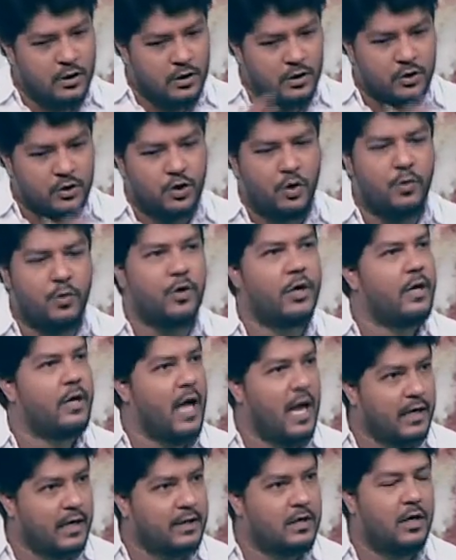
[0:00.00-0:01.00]
সময়
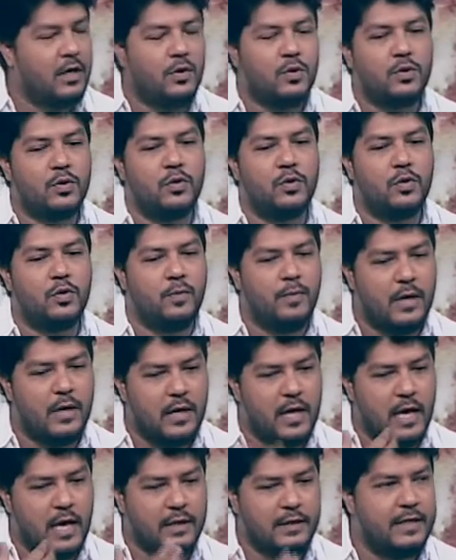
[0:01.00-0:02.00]
আগে দেওয়া হতো বা
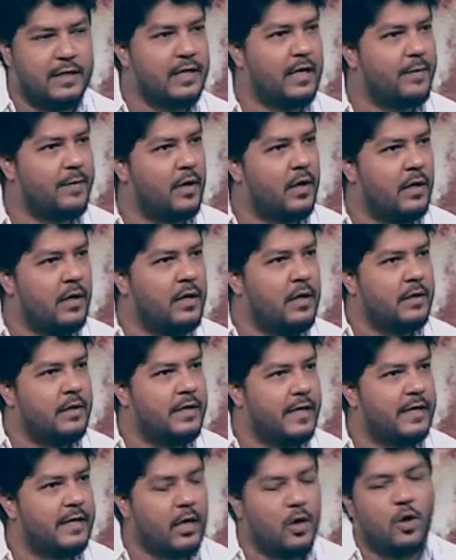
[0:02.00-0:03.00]
আগে থেকে আমরা
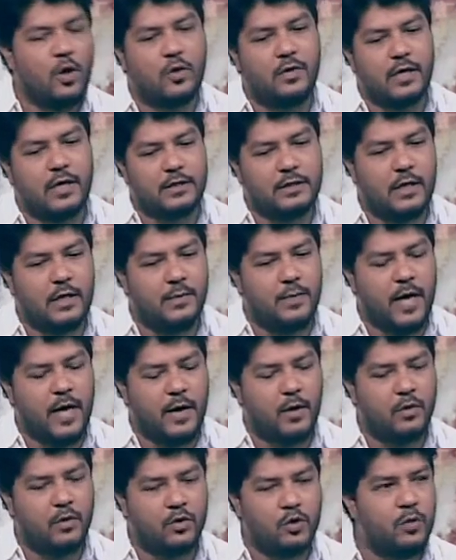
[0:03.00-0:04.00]
ডেটটা লক রাখতাম
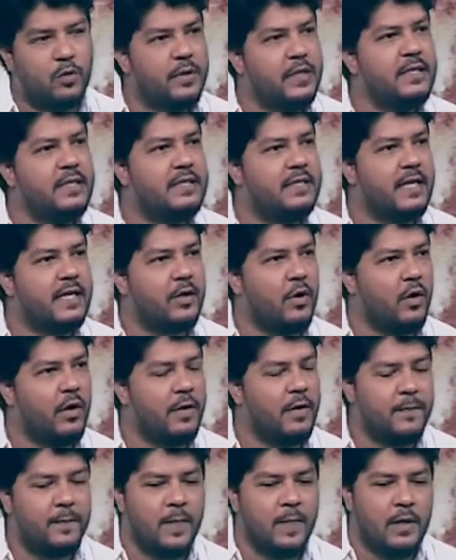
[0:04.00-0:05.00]
এখন খুব ইনস্ট্যান্ট হয়
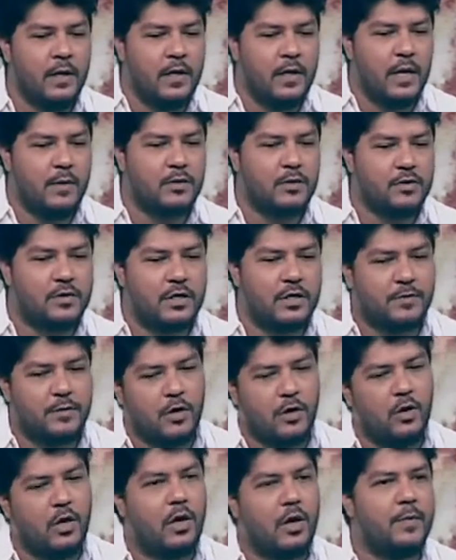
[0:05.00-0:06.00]
এবং স্ক্রিপ্টটা
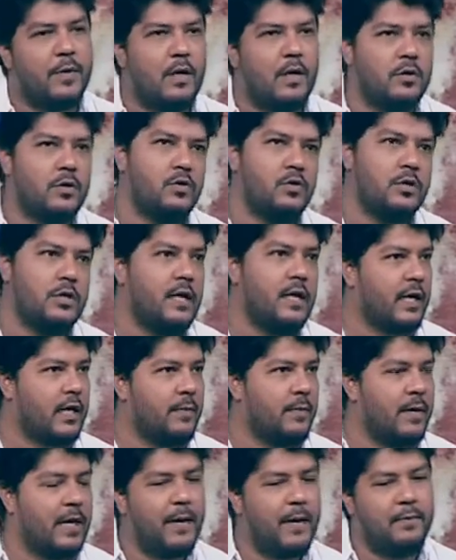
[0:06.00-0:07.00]
হলো আমরা হয়তো দুই দিন আগে
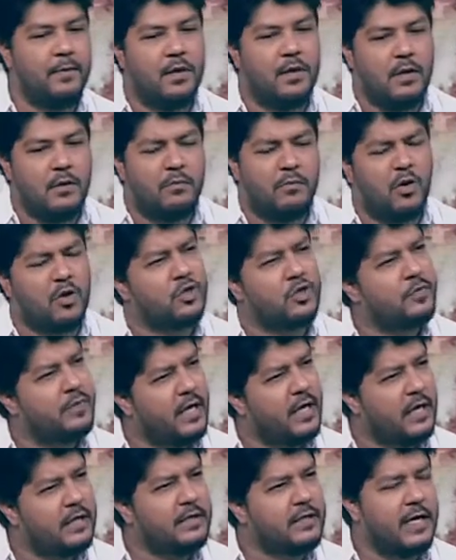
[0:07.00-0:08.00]
পেলাম বনসেম
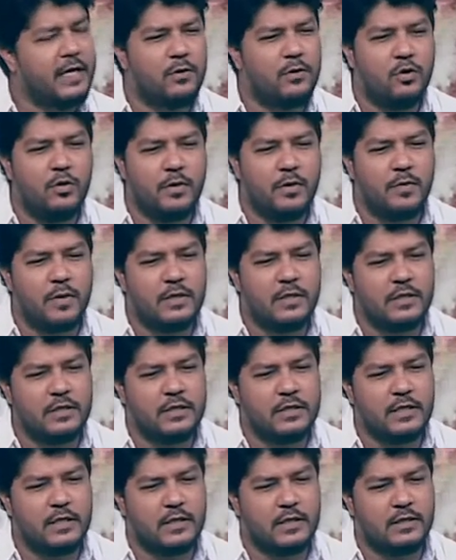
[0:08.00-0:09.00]
দেখা যায় খুব
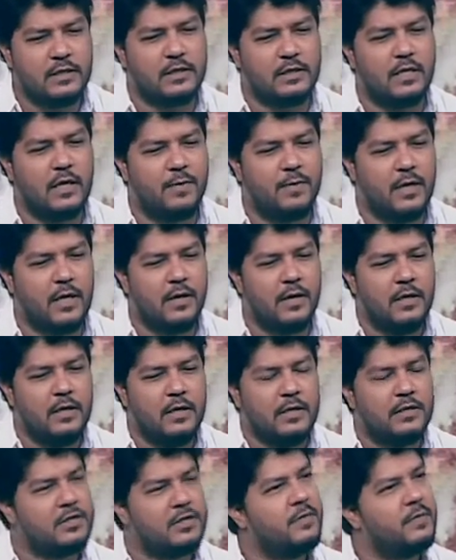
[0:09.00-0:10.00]
ইমার্জেন্সি কেসেসে আমরা
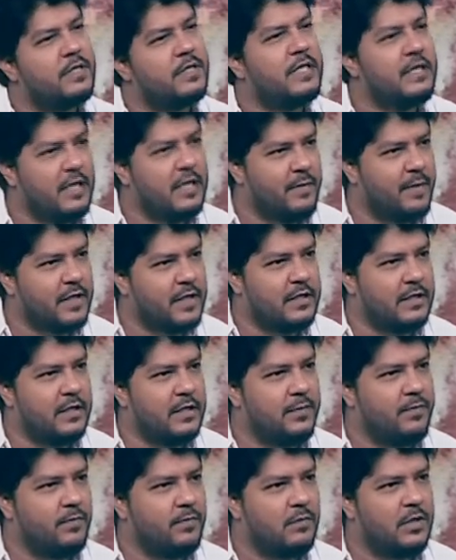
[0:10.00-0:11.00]
স্ক্রিপ্টটা সেটেই পাচ্ছি
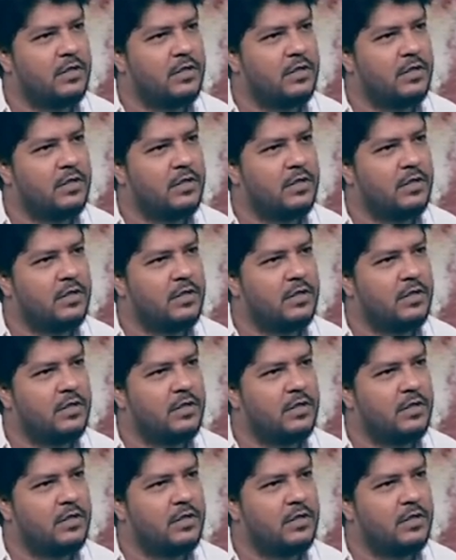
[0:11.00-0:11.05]
জাস্ট